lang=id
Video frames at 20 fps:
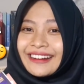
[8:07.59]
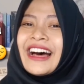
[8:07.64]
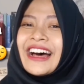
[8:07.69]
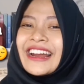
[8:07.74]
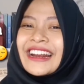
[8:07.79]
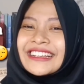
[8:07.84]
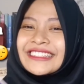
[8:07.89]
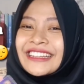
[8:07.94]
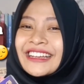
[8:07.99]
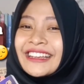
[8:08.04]

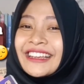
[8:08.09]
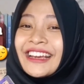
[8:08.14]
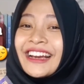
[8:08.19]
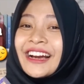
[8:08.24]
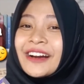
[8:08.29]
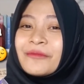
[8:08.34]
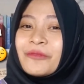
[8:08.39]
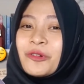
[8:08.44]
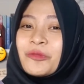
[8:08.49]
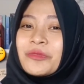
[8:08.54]
Rasanya
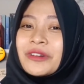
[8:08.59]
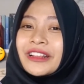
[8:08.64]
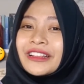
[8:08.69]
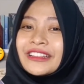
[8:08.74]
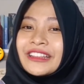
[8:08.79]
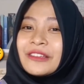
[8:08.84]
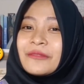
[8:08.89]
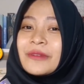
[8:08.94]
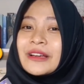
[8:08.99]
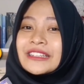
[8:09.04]
nggak mau
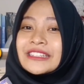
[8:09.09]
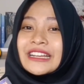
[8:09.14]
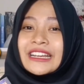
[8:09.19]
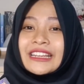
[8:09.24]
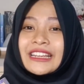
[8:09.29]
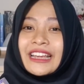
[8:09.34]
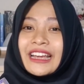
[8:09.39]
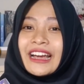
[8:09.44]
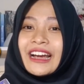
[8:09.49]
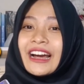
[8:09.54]
berhenti
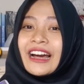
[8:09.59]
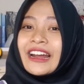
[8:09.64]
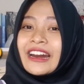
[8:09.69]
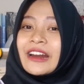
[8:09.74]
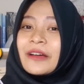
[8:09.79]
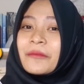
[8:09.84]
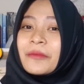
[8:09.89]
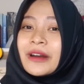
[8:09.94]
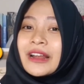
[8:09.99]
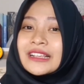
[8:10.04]
bacanya
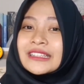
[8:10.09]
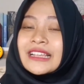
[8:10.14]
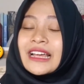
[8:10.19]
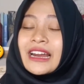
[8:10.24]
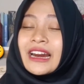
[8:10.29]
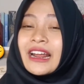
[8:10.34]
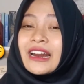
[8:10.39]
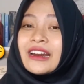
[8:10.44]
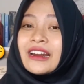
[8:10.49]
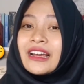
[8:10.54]
karena
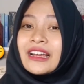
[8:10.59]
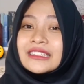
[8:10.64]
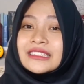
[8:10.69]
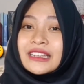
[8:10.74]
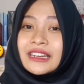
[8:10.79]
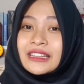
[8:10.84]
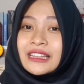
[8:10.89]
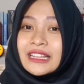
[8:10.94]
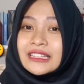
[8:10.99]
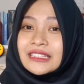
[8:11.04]
penasaran dengan
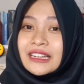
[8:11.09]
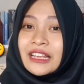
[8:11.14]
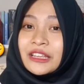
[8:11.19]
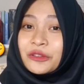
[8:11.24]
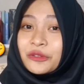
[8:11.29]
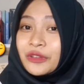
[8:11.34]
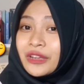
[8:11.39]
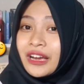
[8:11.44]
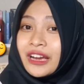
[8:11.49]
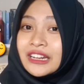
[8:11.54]
cerita
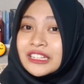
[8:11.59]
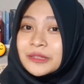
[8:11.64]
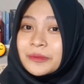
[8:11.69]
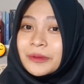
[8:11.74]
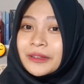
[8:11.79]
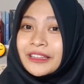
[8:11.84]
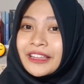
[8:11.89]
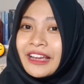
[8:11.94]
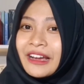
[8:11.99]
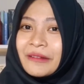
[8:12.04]
selanjutnya akan
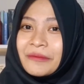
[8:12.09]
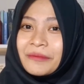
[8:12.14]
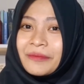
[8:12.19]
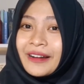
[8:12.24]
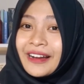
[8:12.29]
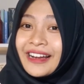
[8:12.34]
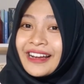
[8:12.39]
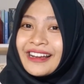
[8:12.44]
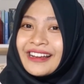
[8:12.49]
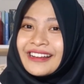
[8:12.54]
seperti
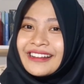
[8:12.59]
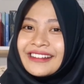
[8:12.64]
apa.